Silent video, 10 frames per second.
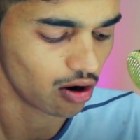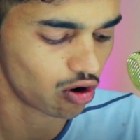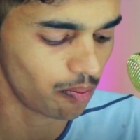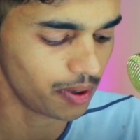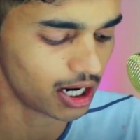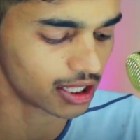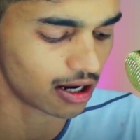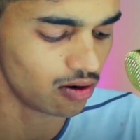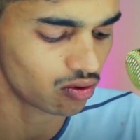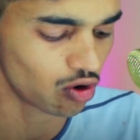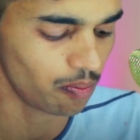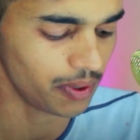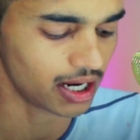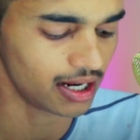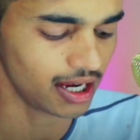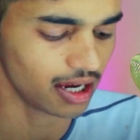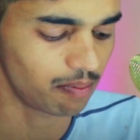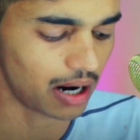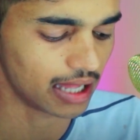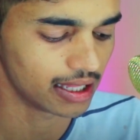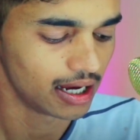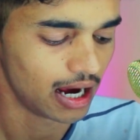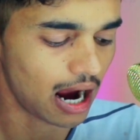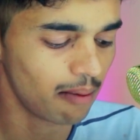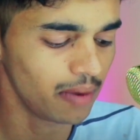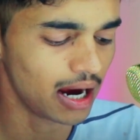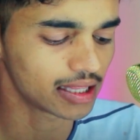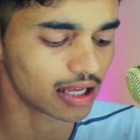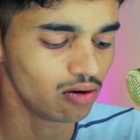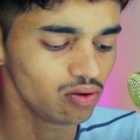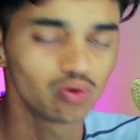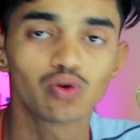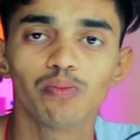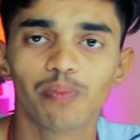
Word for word: कॉपी करता हूँ कॉपी करने के बाद अब मैं आता हूँ यूट्यूब